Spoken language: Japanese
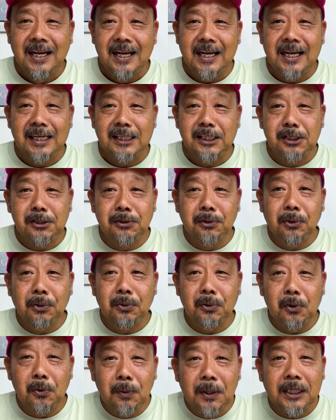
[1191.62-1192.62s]
えー、作ろう
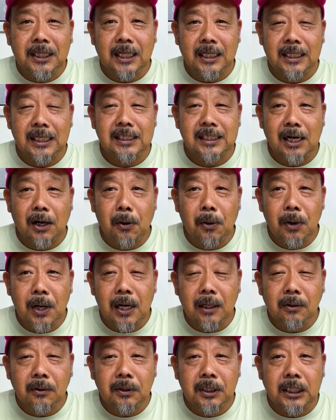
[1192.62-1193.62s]
と思ったんですが、
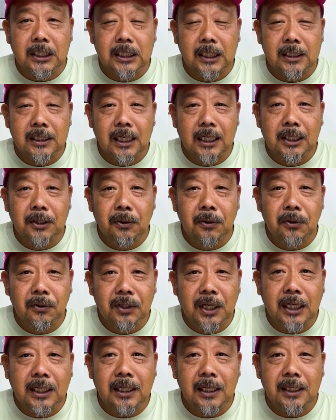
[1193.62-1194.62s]
他の T シャツがいろいろ
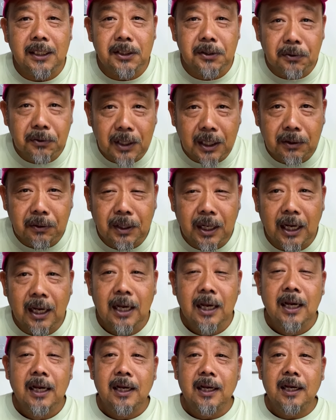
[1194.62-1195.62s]
できてきそうなので、
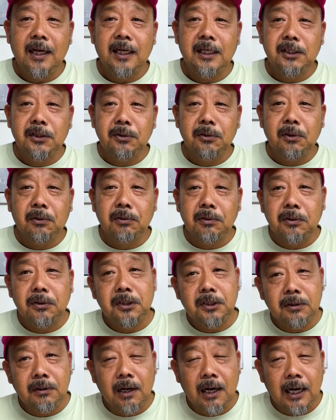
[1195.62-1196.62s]
えー、ちょっと今
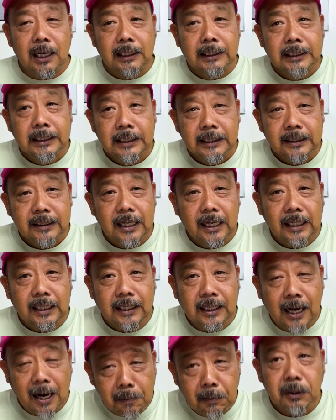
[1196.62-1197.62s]
年はない
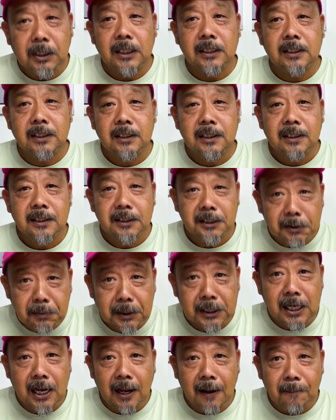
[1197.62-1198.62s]
かもです。すいま
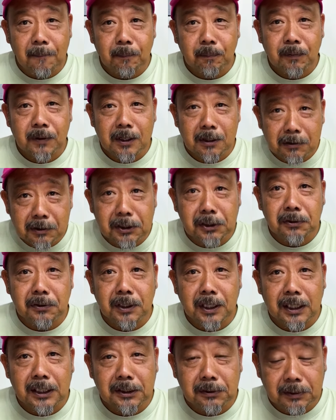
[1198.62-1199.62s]
せん。よろしくお
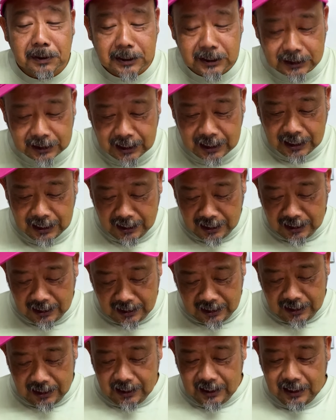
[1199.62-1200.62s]
願いします。
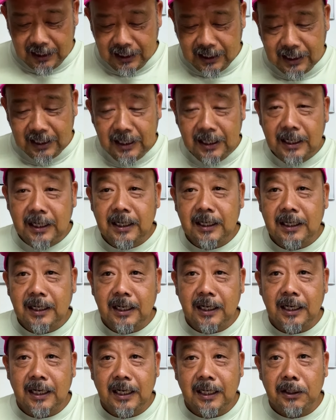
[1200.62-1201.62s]

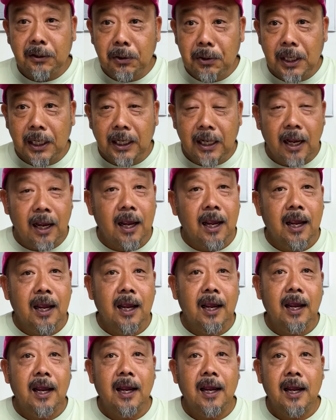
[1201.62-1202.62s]
えー、というわけで、
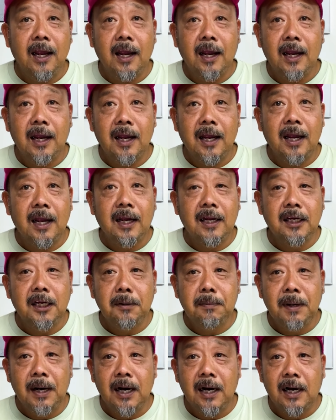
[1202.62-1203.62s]
えー、
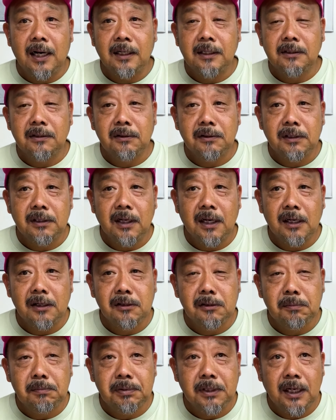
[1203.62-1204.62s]
リバー&
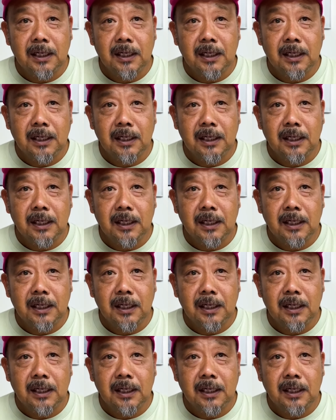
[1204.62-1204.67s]
サーフプ